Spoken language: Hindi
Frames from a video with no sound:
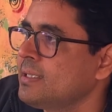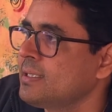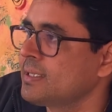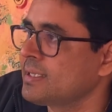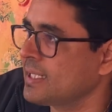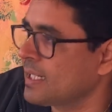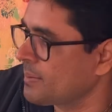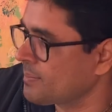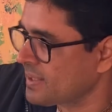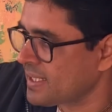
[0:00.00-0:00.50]

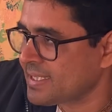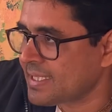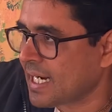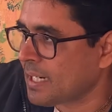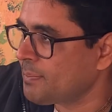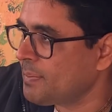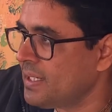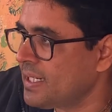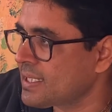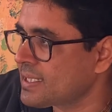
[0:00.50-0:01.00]
धर्म के चार
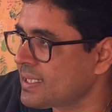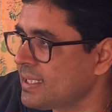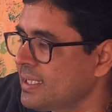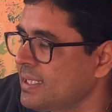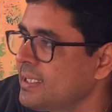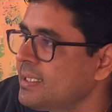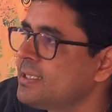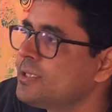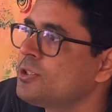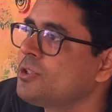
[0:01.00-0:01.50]
पिलर्स हैं
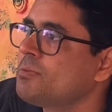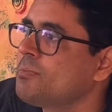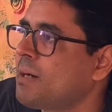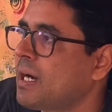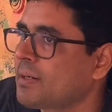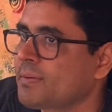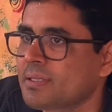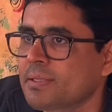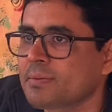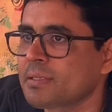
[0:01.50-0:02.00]
जो
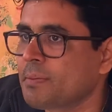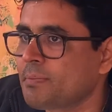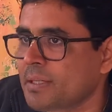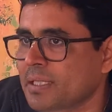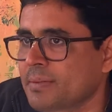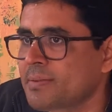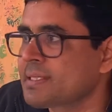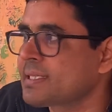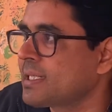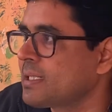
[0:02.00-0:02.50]
भागवतम के
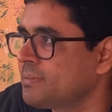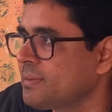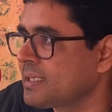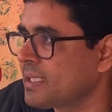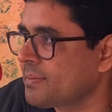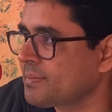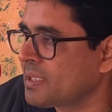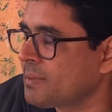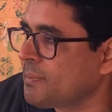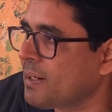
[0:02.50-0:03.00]
प्रथम स्कंद में
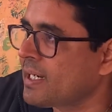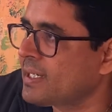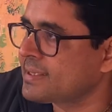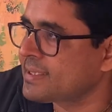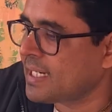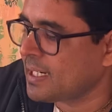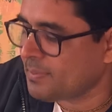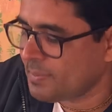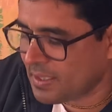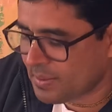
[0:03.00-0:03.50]
धर्म के पाल
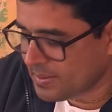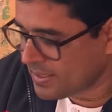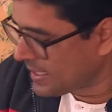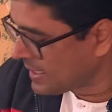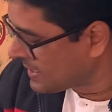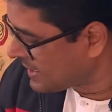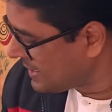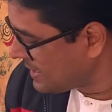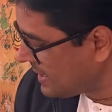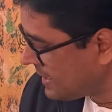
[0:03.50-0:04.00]
चार पिलर बताए
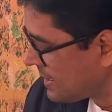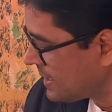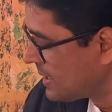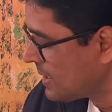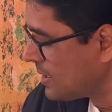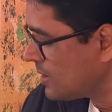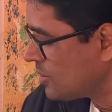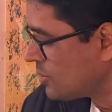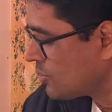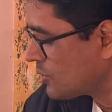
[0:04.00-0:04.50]
गए हैं
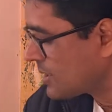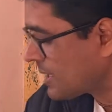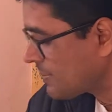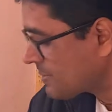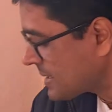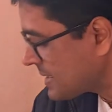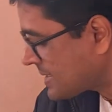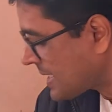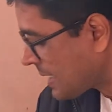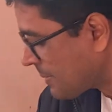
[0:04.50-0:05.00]
वो धर्म
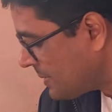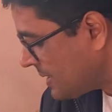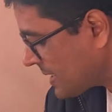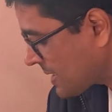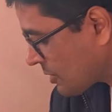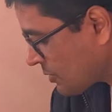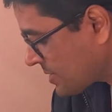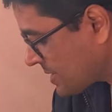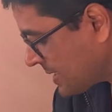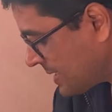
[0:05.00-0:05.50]
के चार पिलर
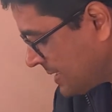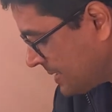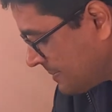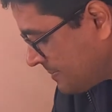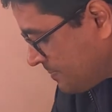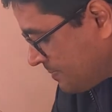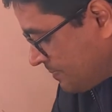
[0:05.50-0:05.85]
कौन से हैं